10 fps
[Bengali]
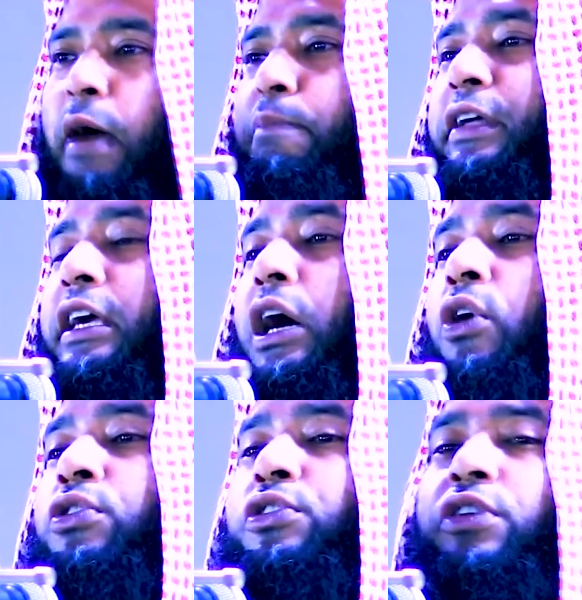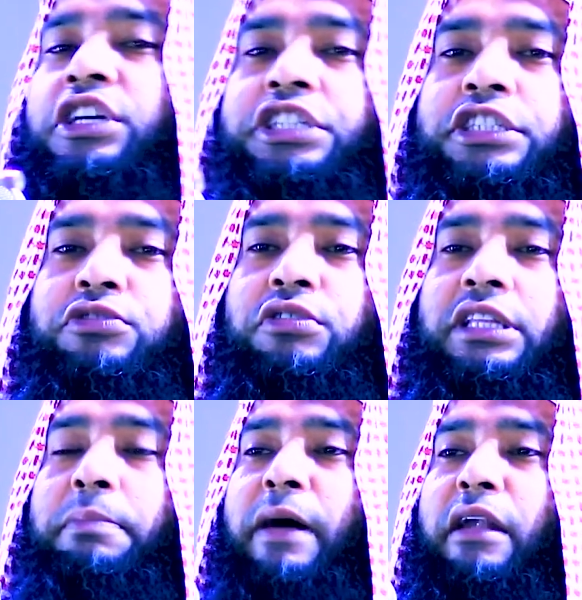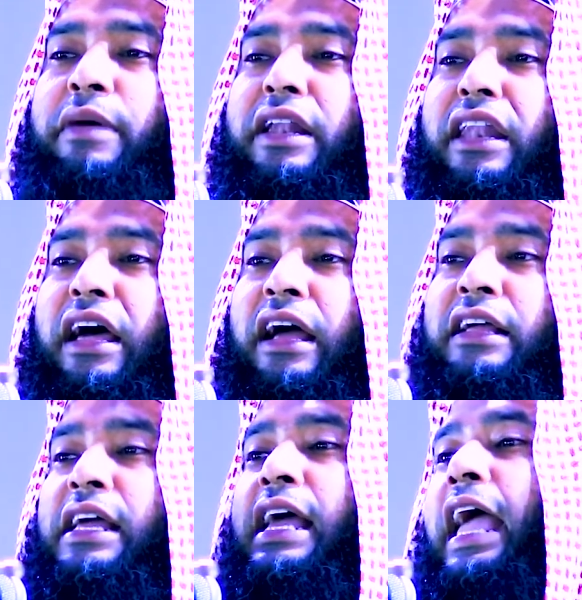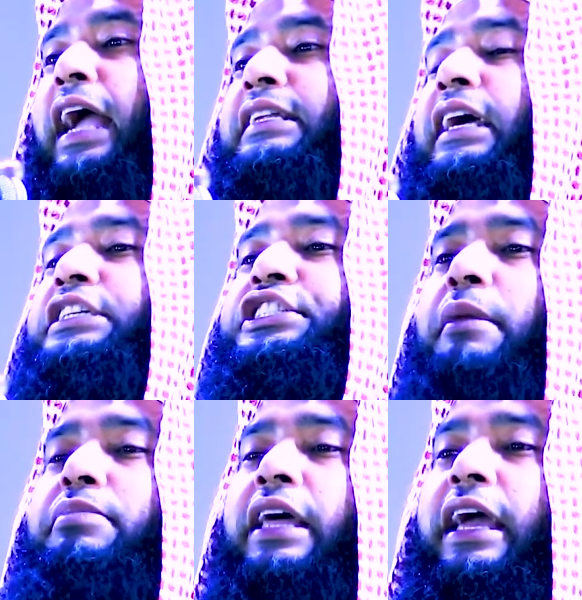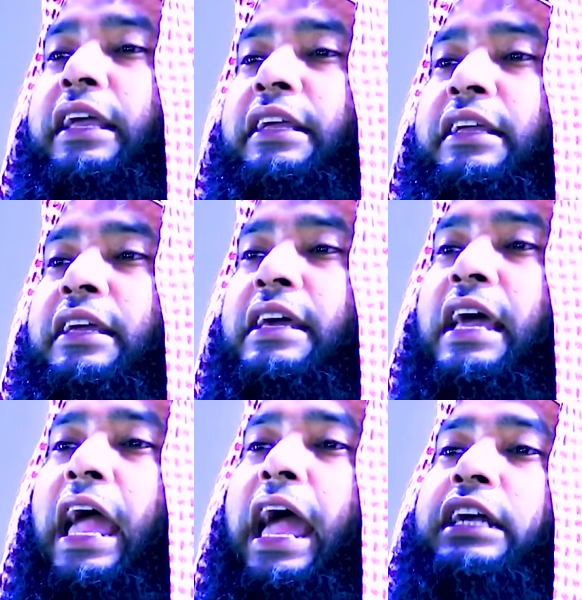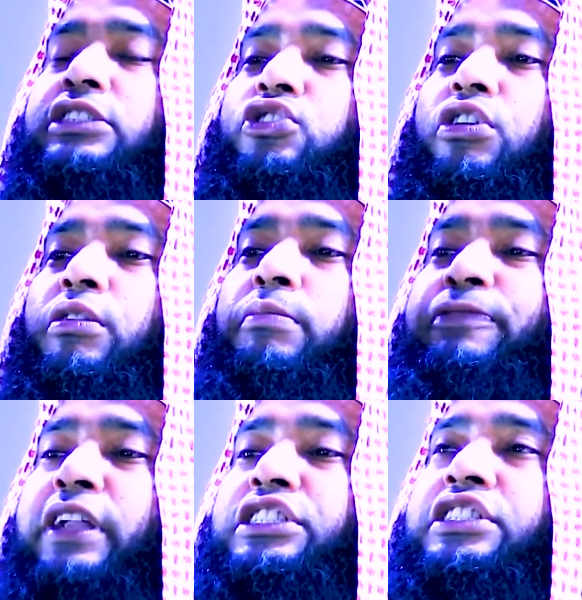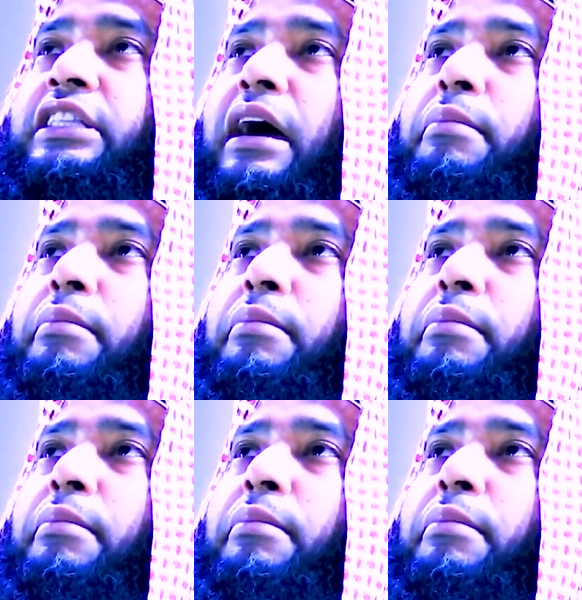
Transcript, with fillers: আপনি কাউন্ট করে শেষ করতে পারবেন না একটা হিসাব দেই একজন ফেরেস্তা